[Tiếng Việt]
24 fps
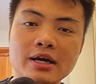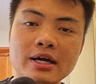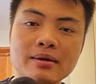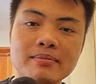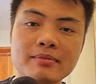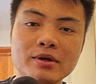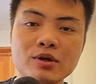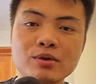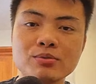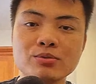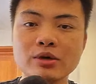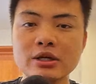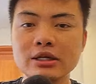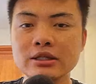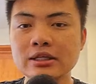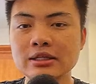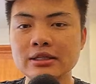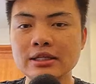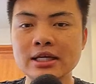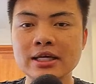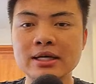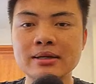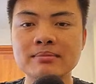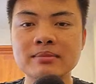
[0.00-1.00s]
đây mình có một cái tờ
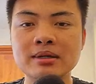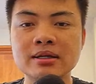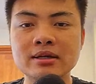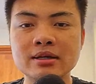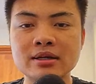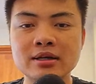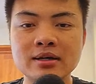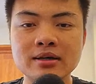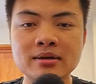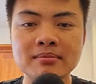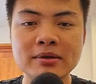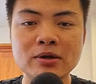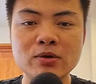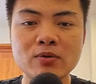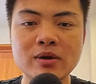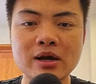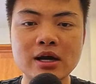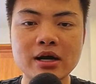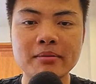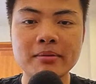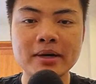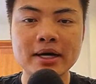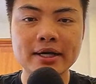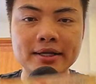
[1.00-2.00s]
tiền mình uh, minh họa
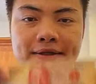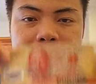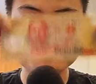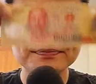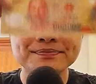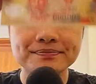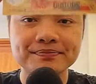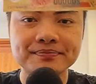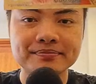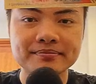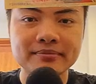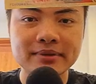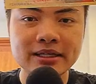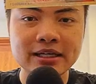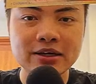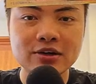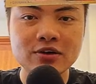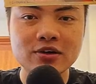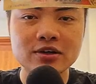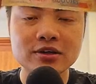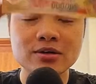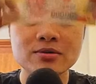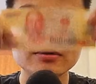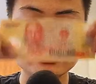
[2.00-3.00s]
các bạn Mình đang
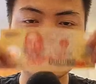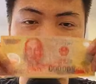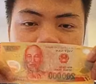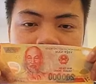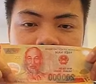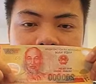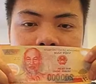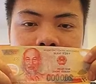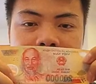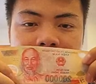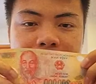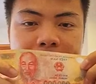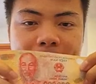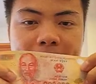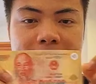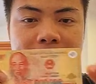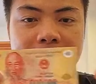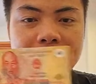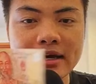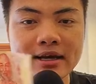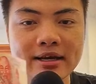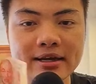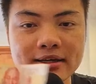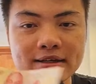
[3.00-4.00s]
có đồng tiền là
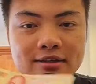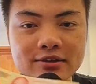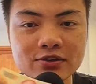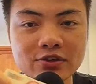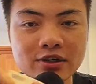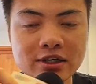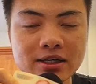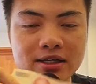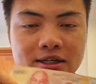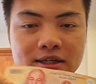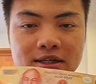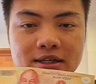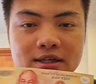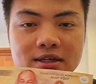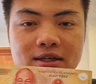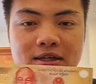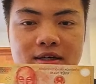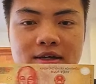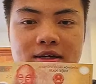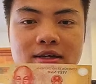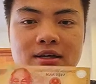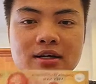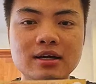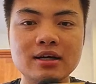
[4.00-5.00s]
200k đúng không ạ
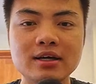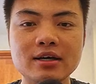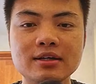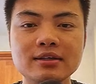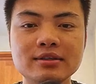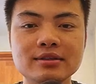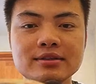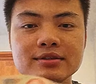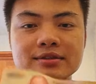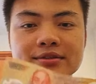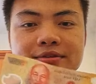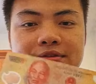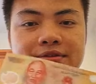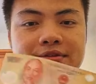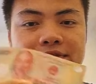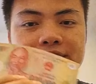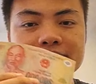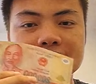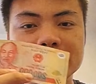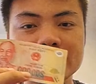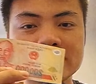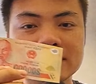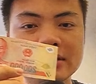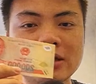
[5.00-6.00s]
Đấy.
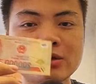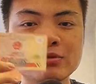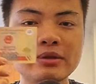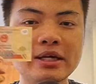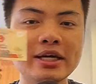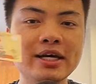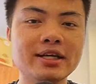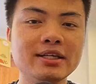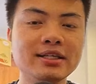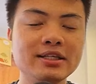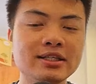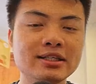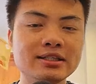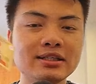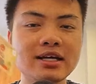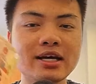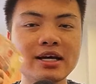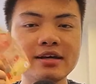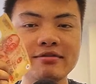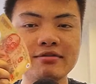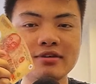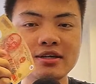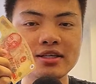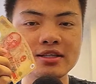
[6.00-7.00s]
Đồng tiền thì người ta
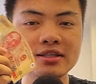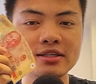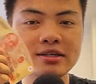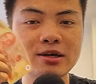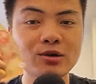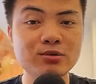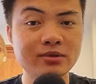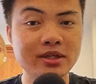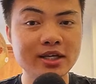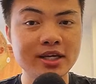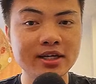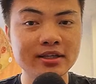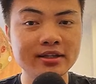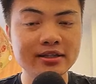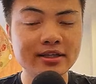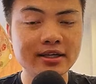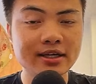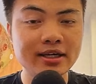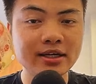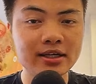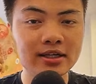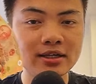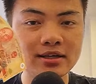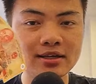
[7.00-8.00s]
hay ví đồng tiền thì
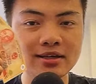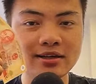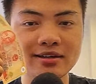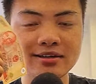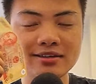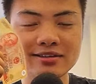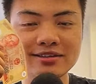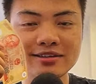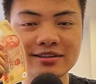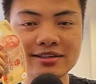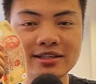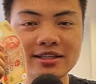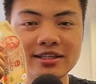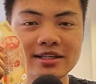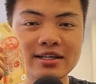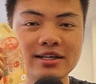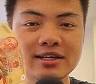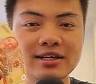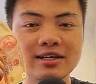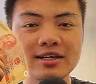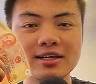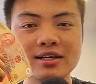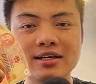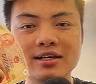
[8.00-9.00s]
hay uh,
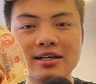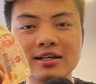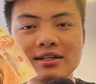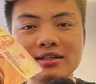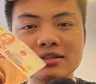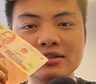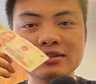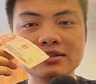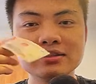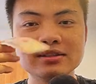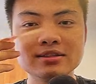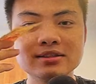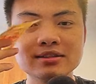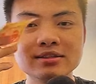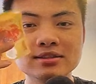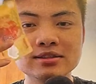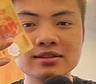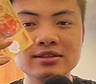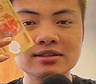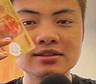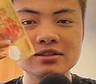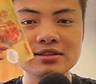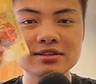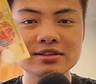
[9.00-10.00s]

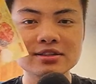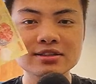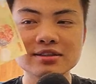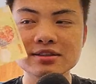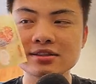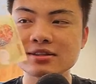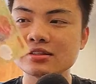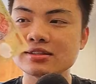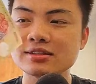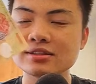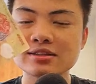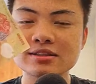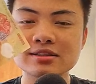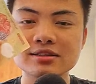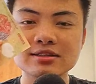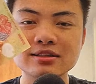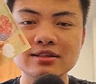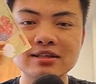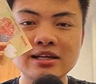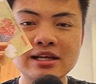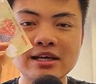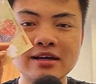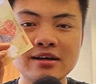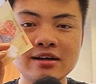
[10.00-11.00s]

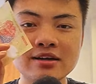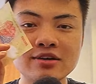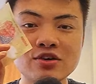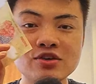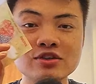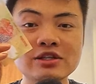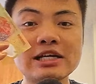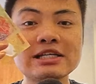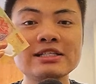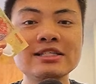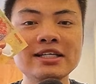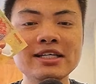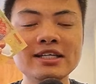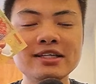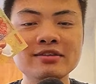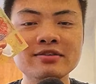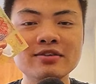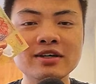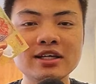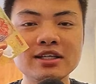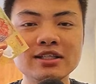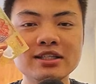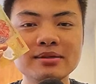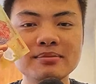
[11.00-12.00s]
uh, là có giá trị
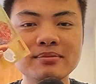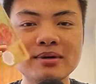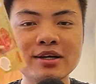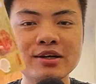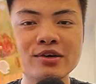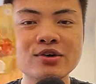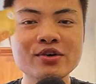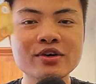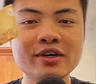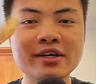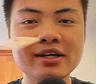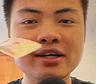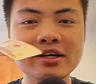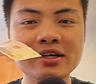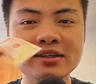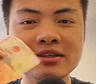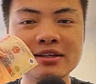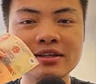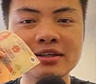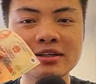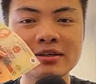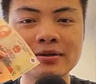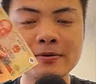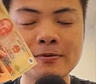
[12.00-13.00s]
đúng không ạ Nhưng mà đôi khi
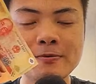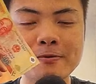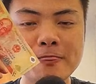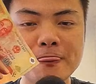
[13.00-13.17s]
thì